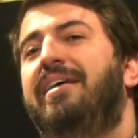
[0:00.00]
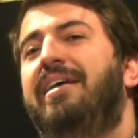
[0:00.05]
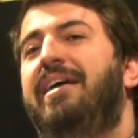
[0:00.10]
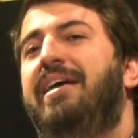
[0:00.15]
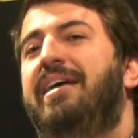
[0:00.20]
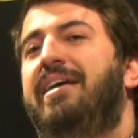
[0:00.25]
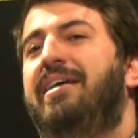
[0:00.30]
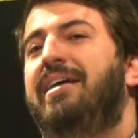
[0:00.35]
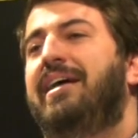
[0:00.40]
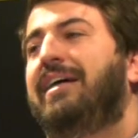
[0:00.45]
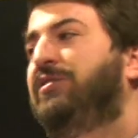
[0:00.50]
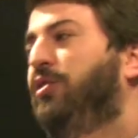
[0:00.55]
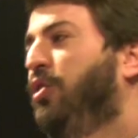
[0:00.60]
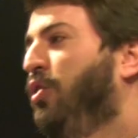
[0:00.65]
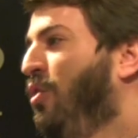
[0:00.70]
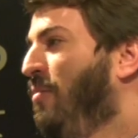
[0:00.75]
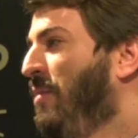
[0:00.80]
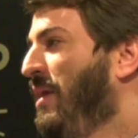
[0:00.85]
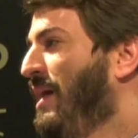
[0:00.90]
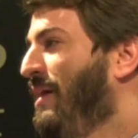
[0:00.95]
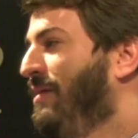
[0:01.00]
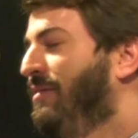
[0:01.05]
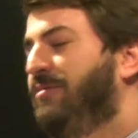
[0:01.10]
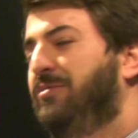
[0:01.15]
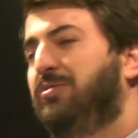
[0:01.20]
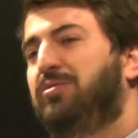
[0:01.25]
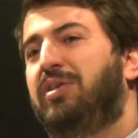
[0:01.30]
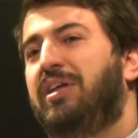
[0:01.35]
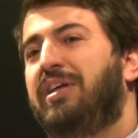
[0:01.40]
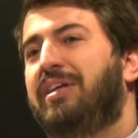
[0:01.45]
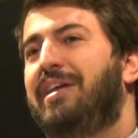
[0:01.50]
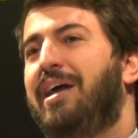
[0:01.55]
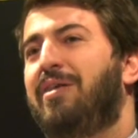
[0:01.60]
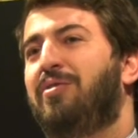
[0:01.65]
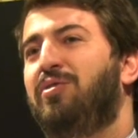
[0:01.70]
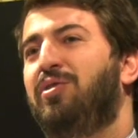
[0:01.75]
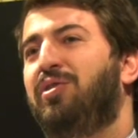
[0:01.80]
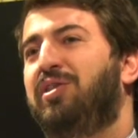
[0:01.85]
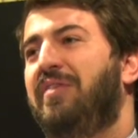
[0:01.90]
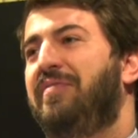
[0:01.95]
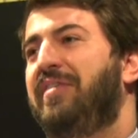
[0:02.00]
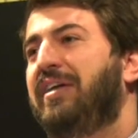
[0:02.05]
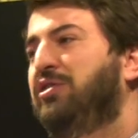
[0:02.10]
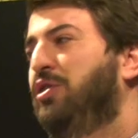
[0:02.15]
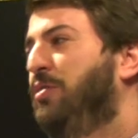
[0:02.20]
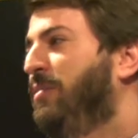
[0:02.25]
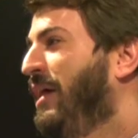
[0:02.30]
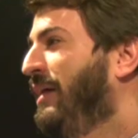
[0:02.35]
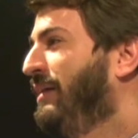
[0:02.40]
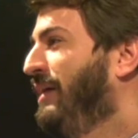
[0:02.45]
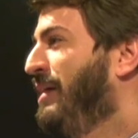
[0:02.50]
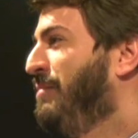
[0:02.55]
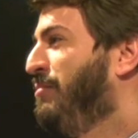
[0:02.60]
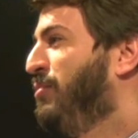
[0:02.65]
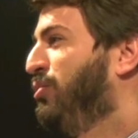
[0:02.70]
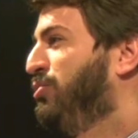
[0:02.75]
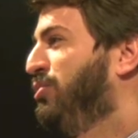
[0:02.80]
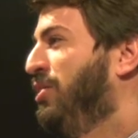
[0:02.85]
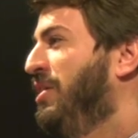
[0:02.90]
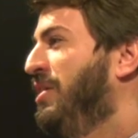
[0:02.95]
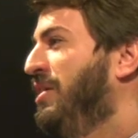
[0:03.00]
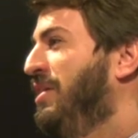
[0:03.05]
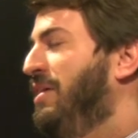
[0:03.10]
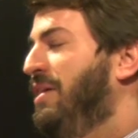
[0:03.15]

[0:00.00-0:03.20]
en gastronomía, ustedes la conocen de sobra, tenemos